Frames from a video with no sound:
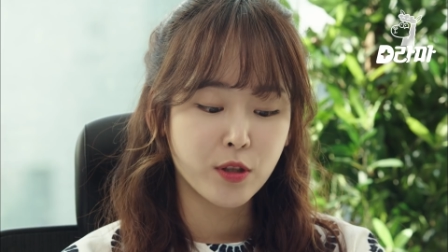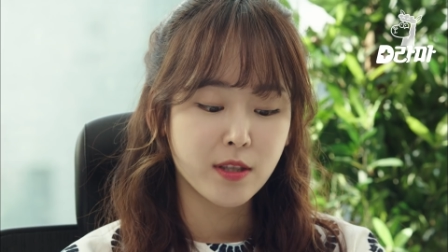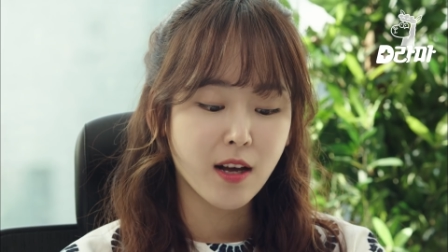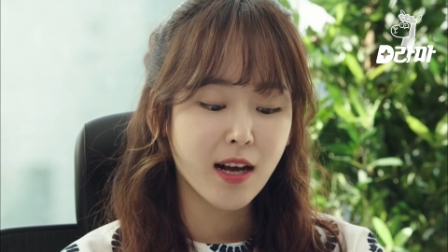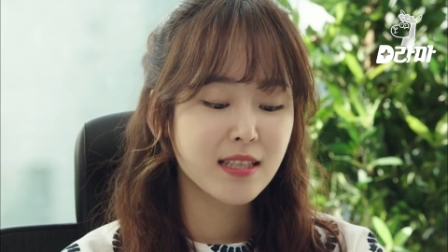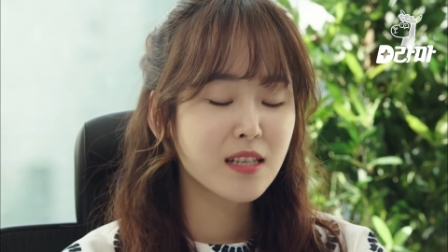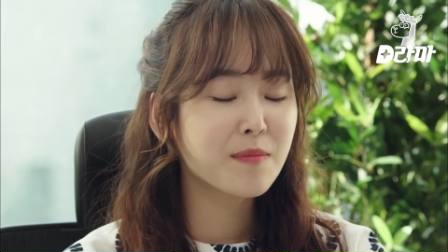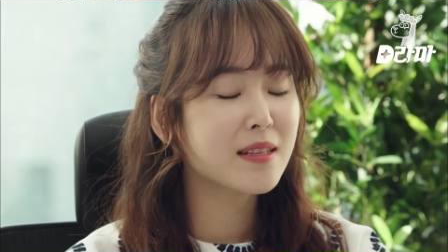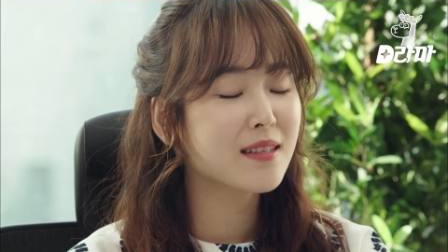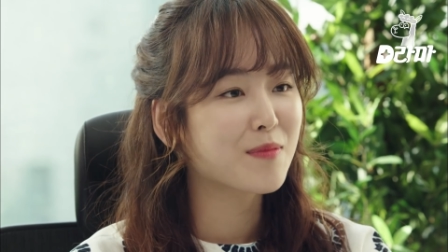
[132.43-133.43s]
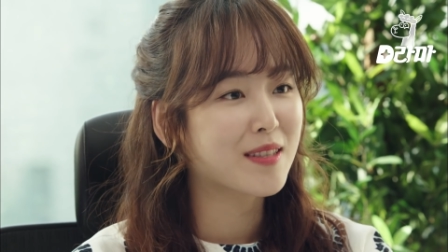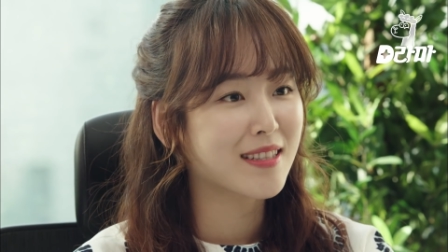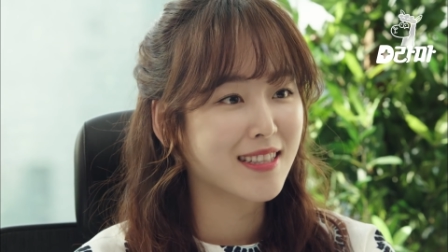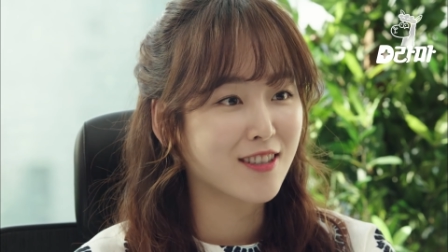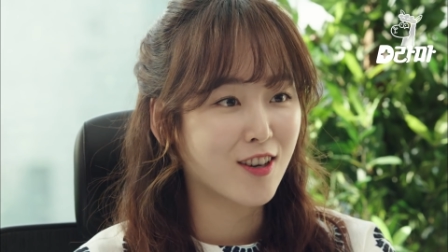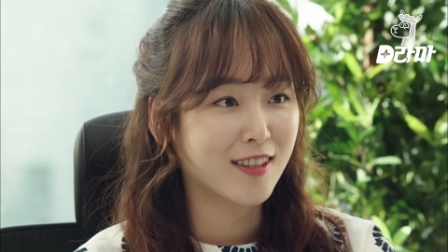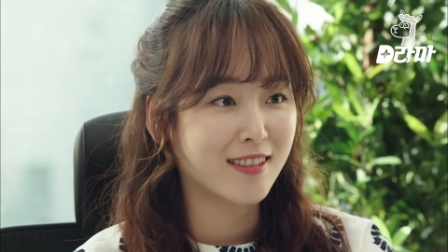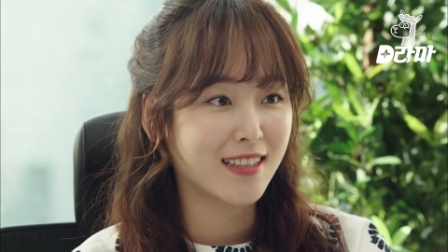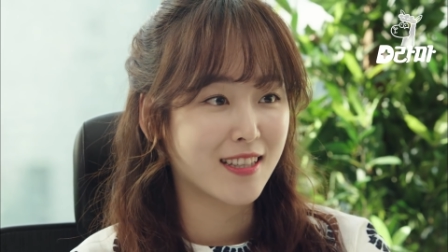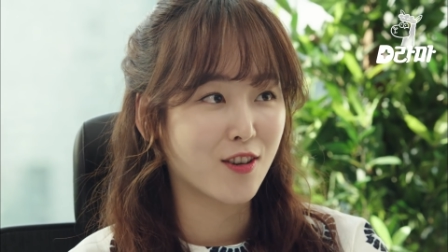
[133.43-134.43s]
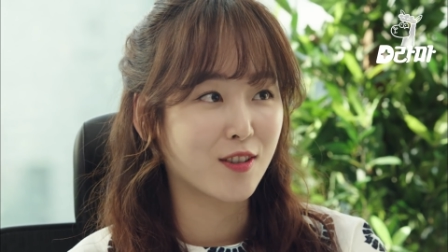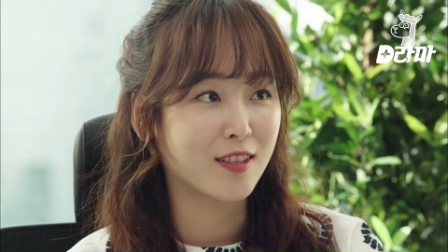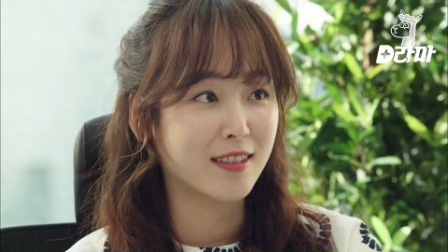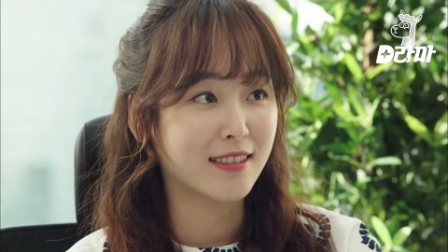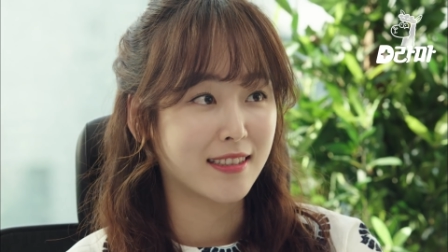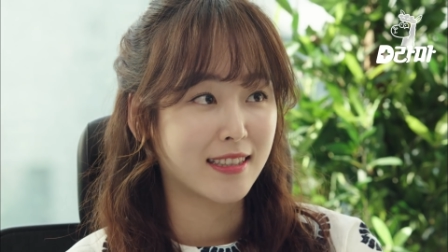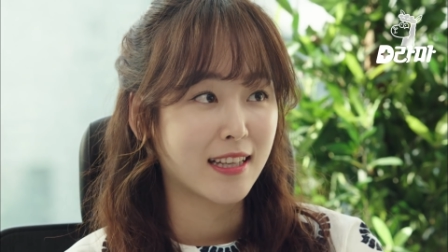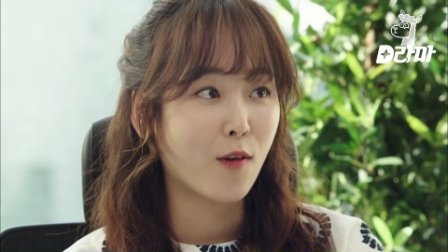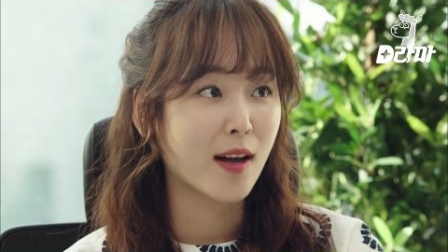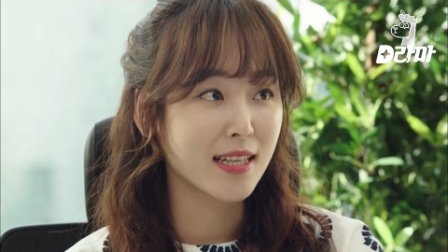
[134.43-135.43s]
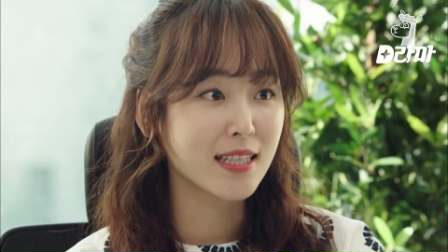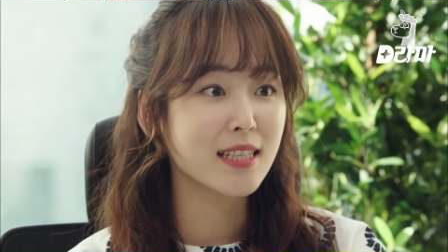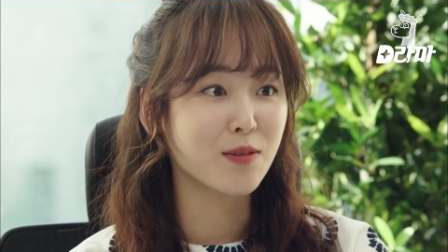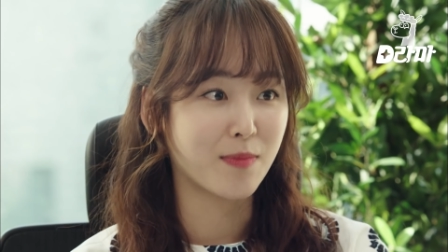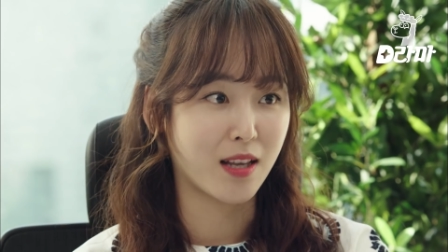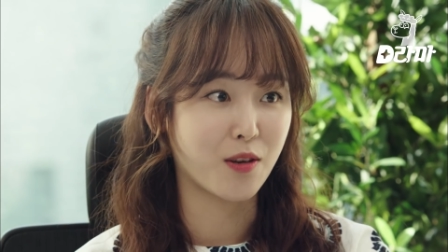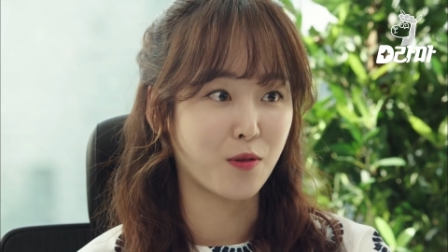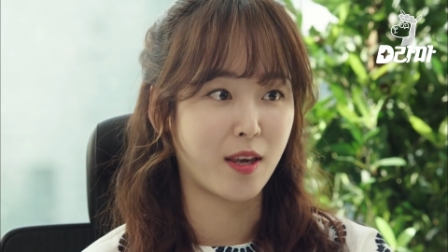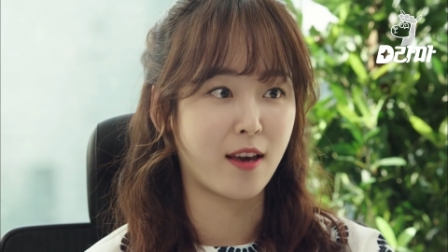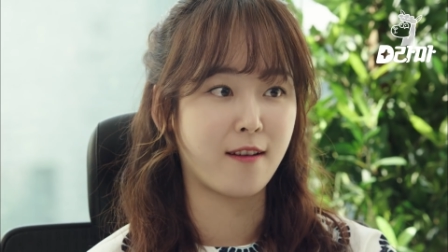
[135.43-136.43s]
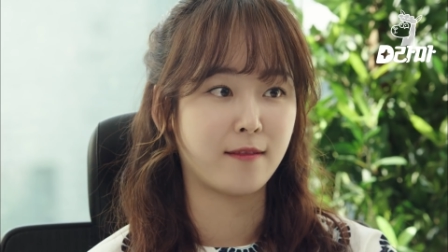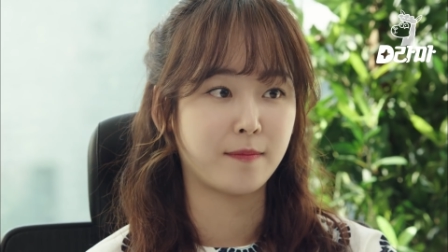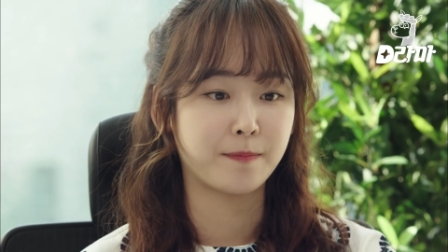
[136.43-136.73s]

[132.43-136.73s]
분이서 하실 말씀 있으신 것 같은데 저는 화장실 좀 다녀올게요.